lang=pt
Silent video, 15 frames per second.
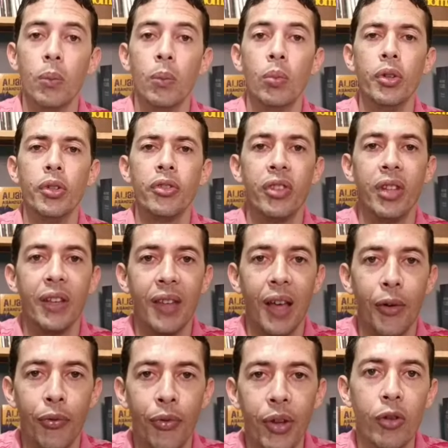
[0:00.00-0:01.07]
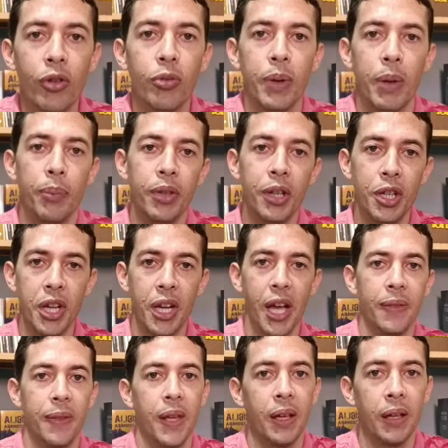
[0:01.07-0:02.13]
muitos desafios para poder chegar
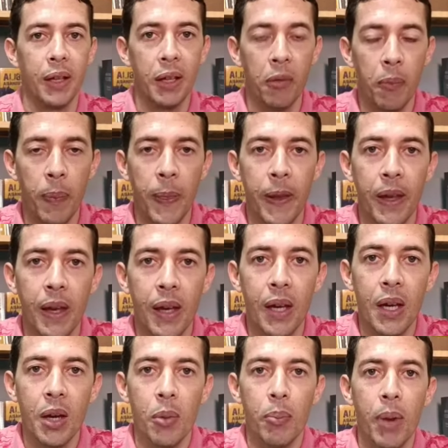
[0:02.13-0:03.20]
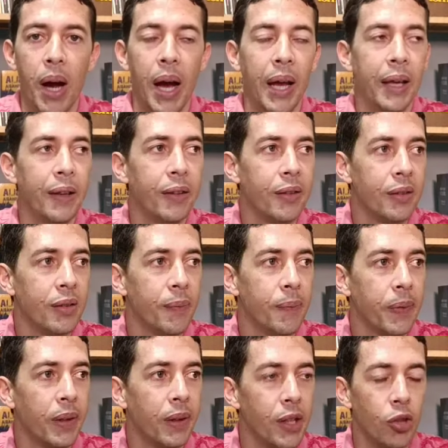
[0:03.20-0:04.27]
até aqui. Mas
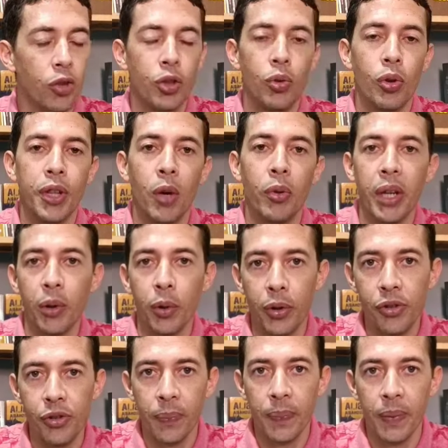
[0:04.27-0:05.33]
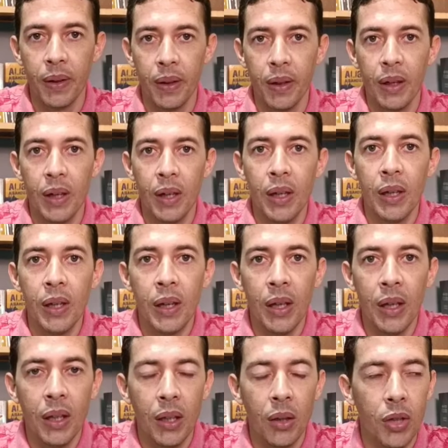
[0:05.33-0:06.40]
deixa eu te contar um negócio.
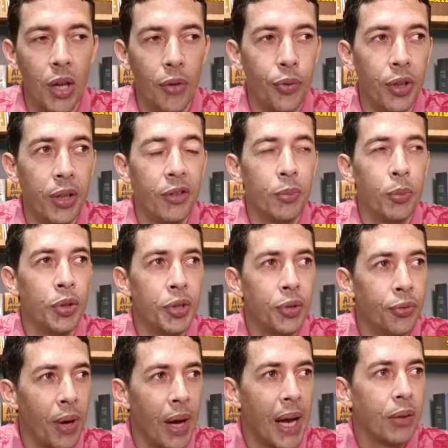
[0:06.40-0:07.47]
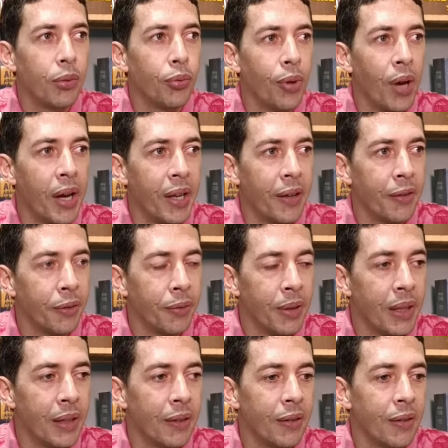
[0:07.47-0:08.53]
Eu já fui desmotivado várias
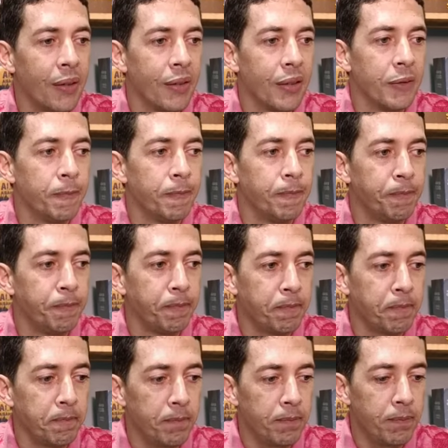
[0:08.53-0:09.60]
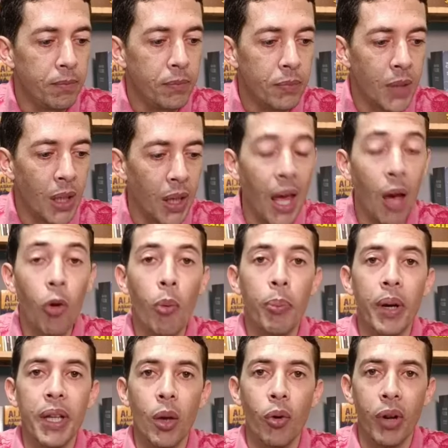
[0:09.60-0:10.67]
vezes. Quem
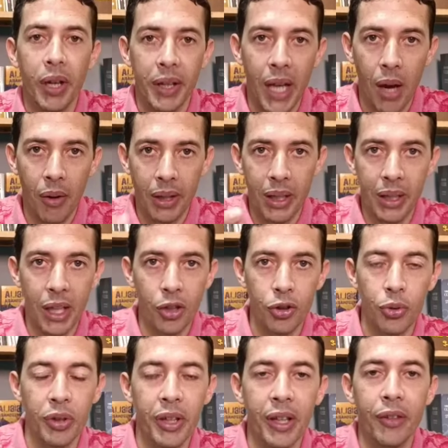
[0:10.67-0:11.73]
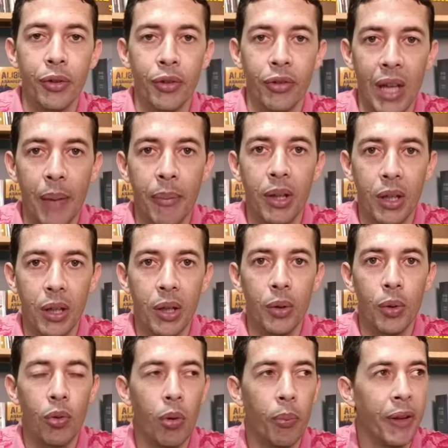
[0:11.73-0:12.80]
acompanha o canal aqui desde o início sabe que
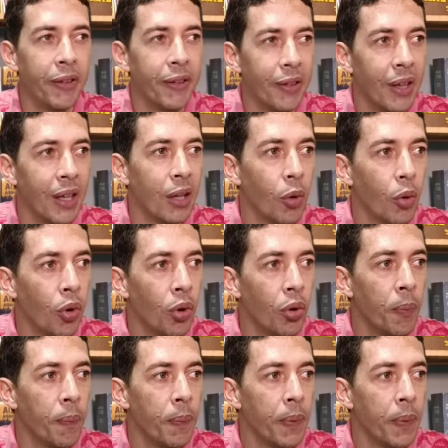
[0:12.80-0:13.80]
eu comecei com